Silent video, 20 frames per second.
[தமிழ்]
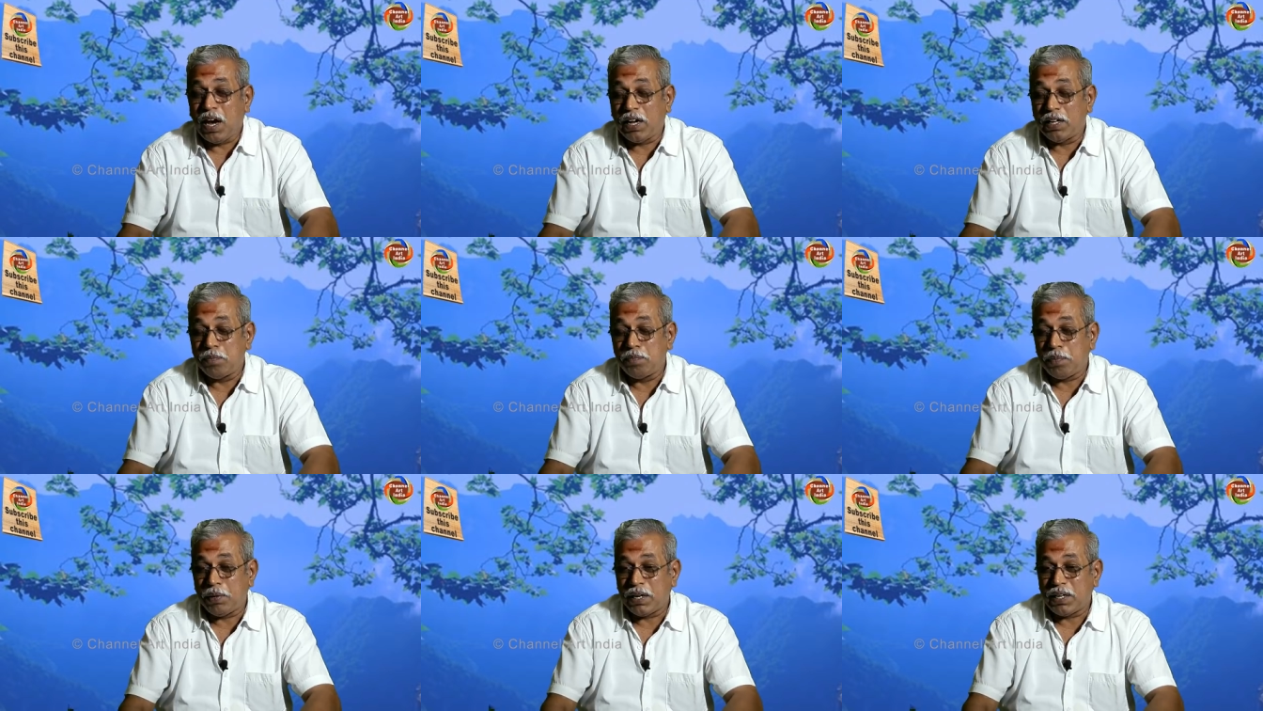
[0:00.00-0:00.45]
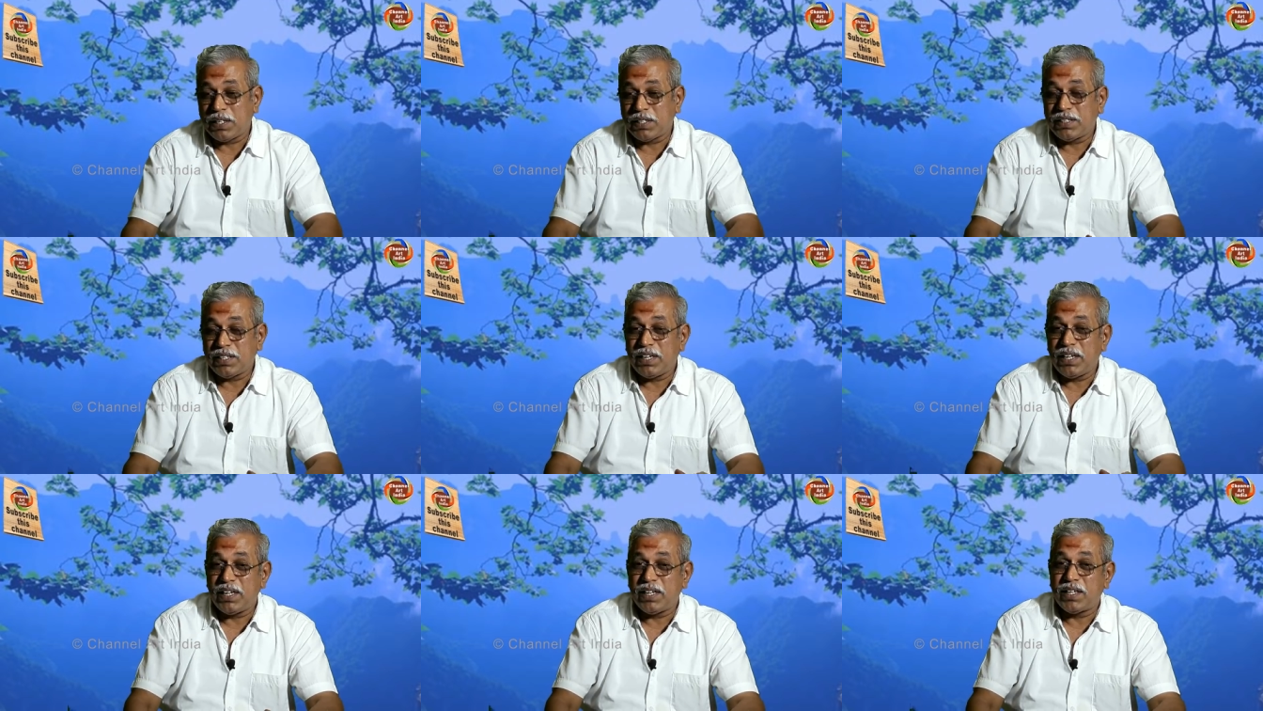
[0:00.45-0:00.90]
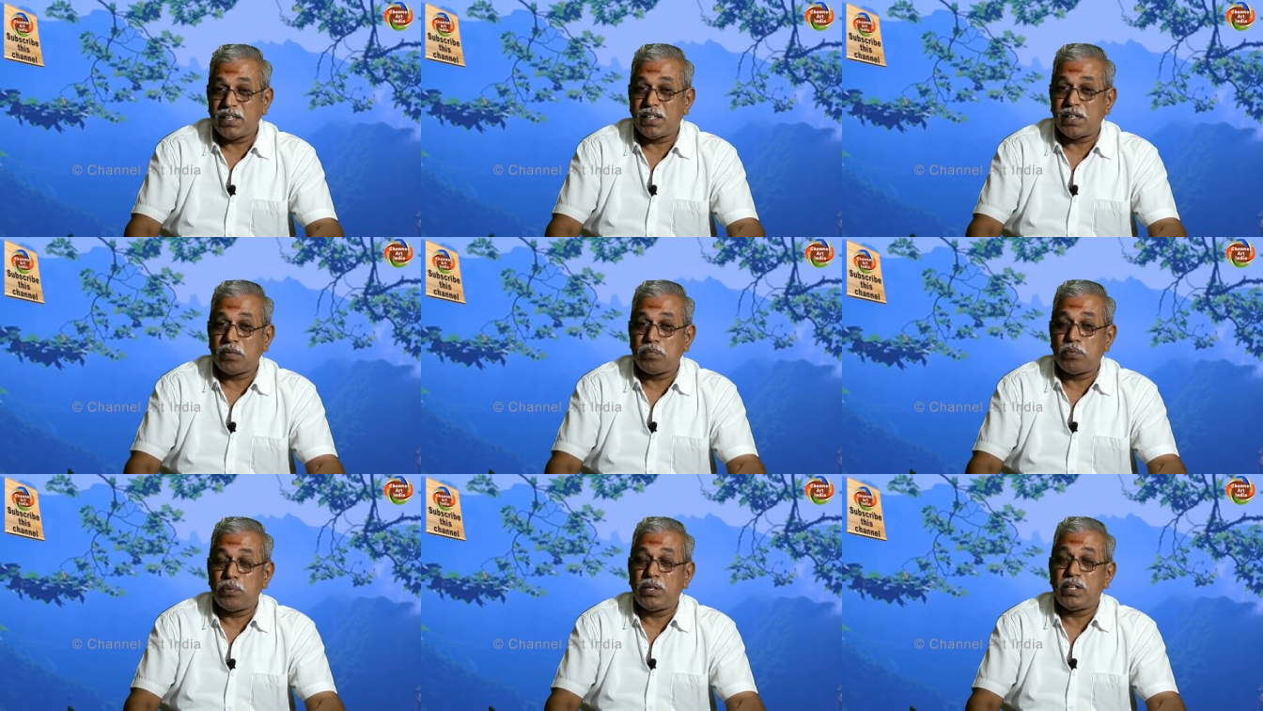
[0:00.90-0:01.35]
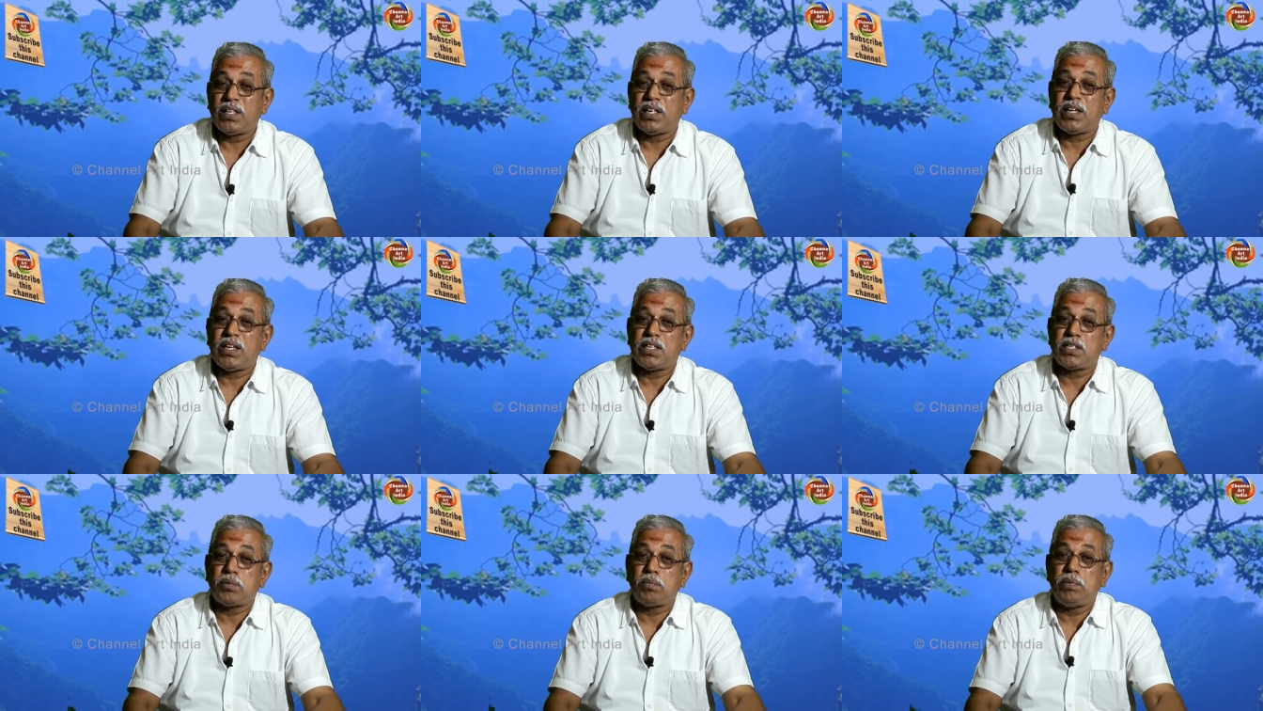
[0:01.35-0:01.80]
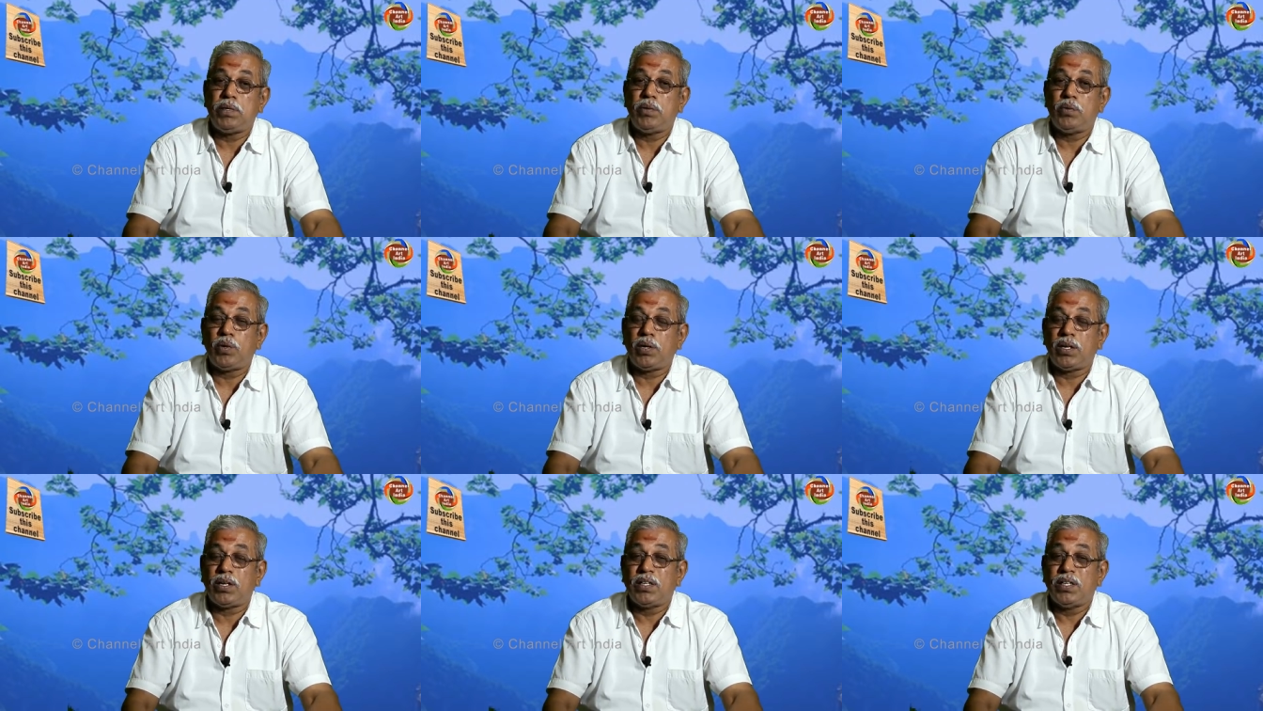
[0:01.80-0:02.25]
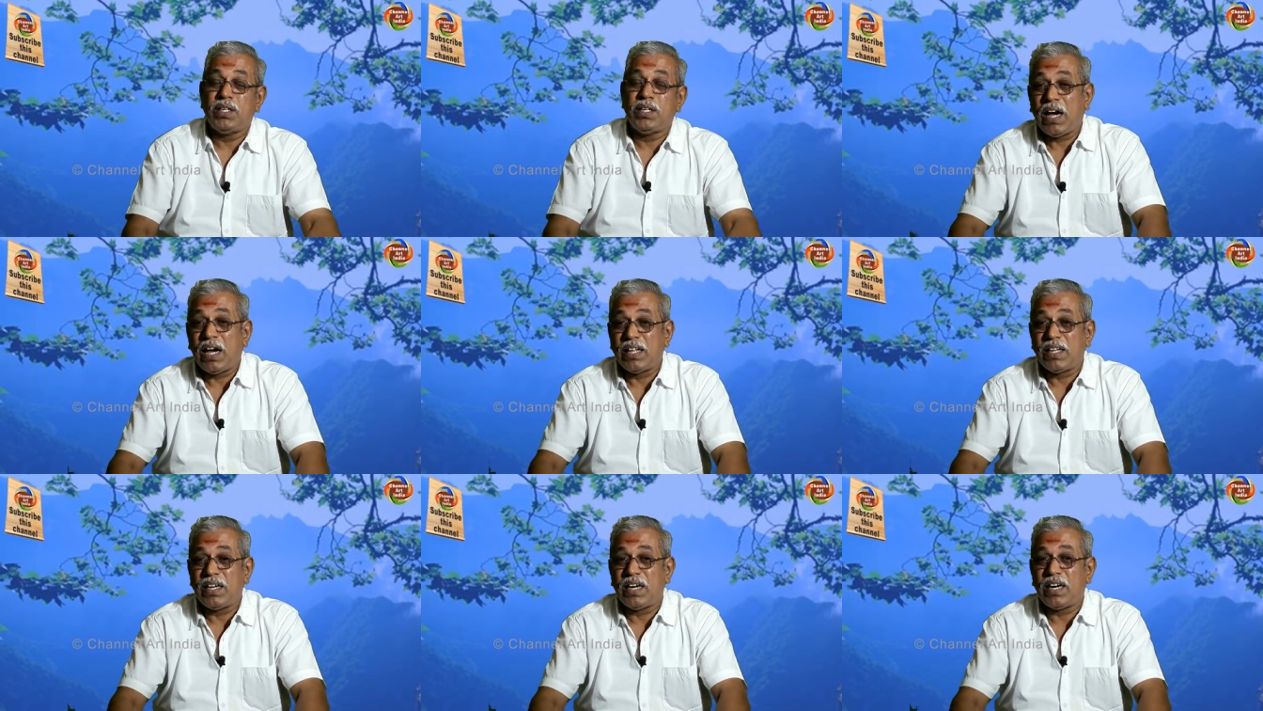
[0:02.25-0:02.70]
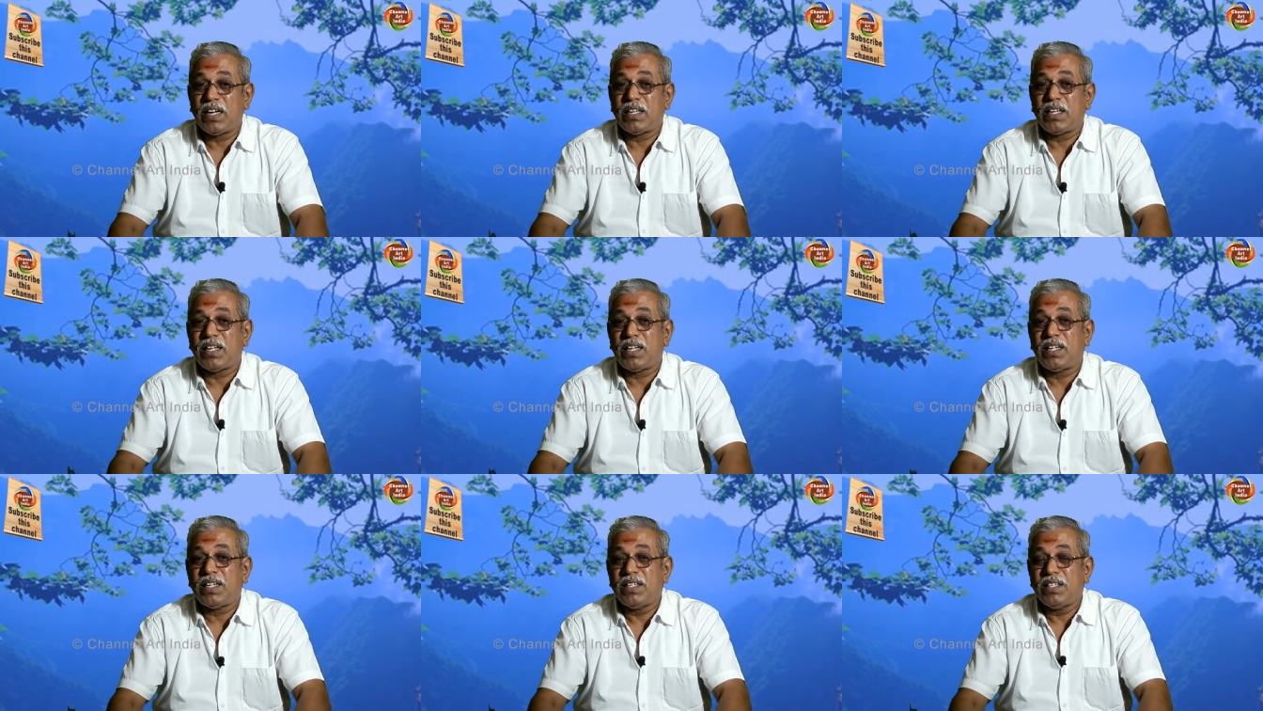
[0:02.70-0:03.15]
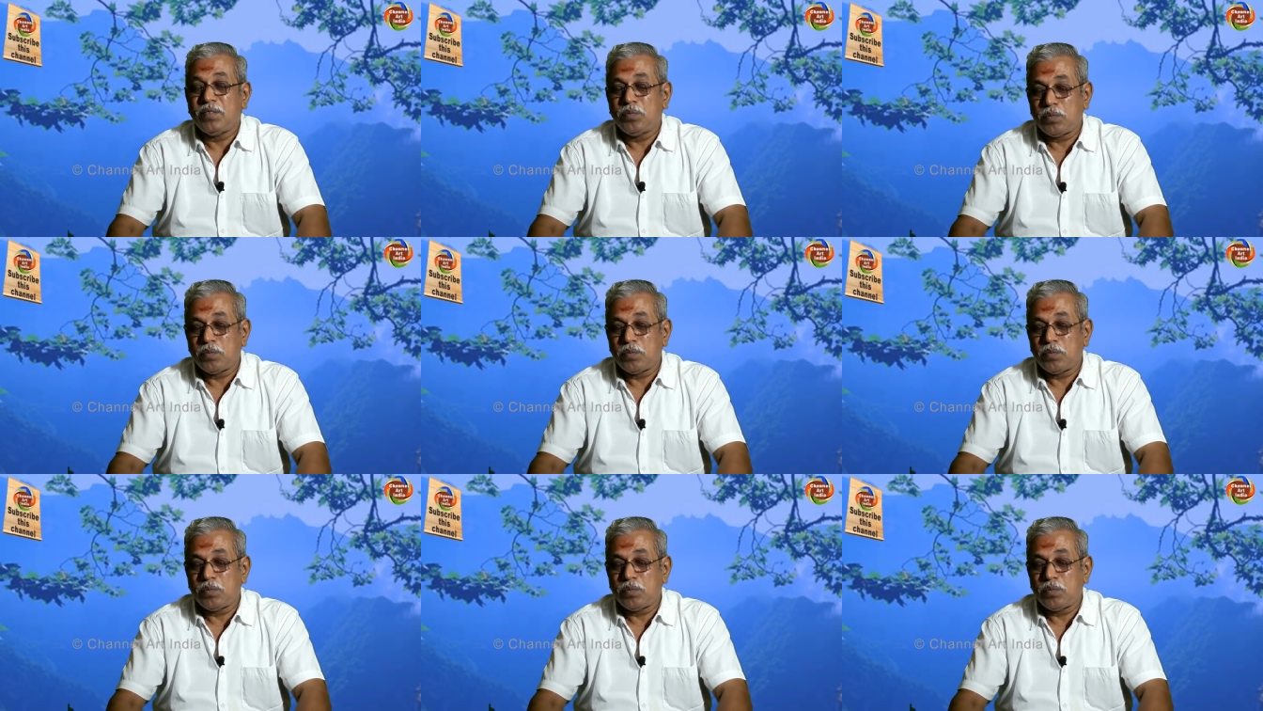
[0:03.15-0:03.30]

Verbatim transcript: அது பக்கத்திலே இருக்கிற புள்ளி தான் எஸ்பி ஒன் அதனால தான்